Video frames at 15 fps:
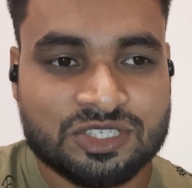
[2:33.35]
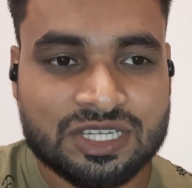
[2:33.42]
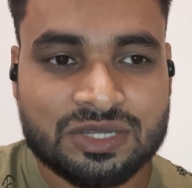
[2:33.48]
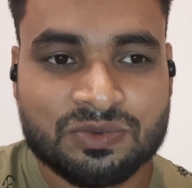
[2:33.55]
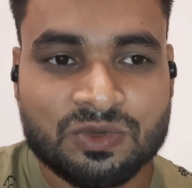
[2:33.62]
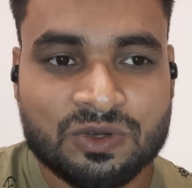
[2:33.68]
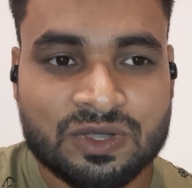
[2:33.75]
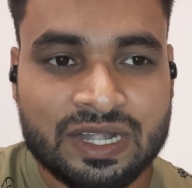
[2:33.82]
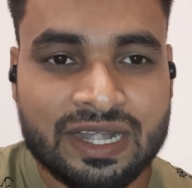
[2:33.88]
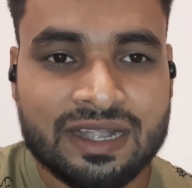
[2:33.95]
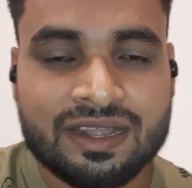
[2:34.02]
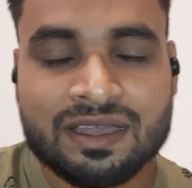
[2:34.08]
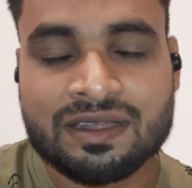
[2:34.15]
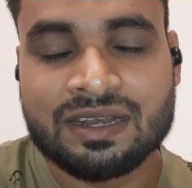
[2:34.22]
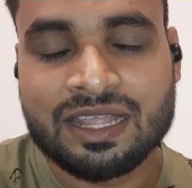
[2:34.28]
मुझे वो
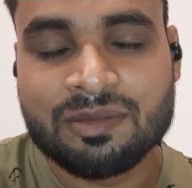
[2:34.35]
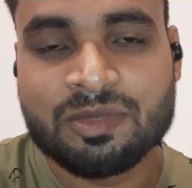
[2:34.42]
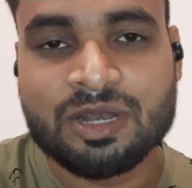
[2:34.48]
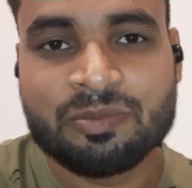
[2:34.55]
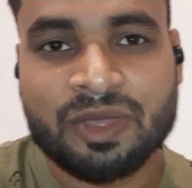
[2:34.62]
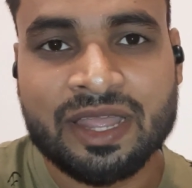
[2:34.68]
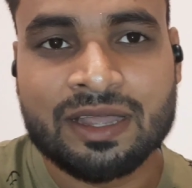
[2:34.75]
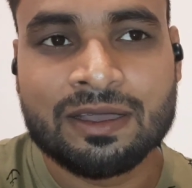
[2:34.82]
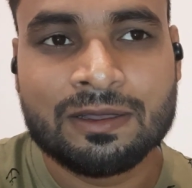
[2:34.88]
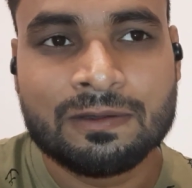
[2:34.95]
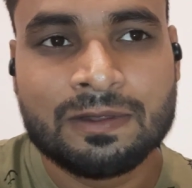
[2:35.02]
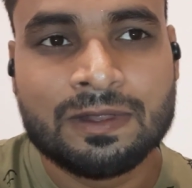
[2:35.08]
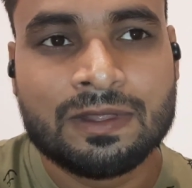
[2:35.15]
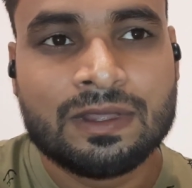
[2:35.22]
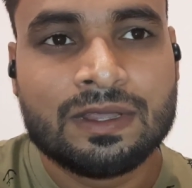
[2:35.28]
डेटा नहीं मिल पाएगा